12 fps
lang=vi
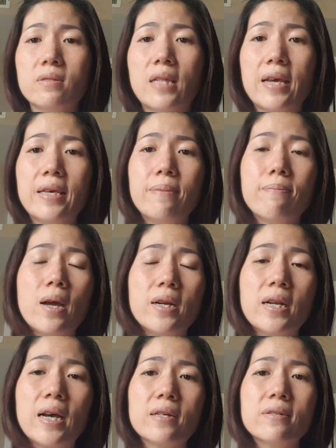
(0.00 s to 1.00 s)
tại vì
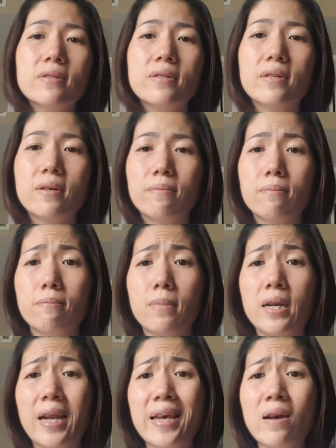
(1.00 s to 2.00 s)
mình là người
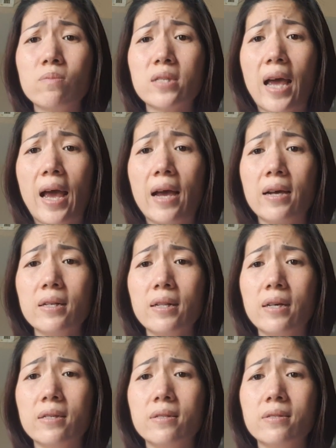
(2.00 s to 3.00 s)
mình lấy ông xã
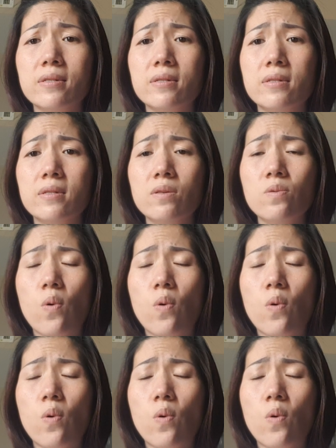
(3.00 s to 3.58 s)
là người nước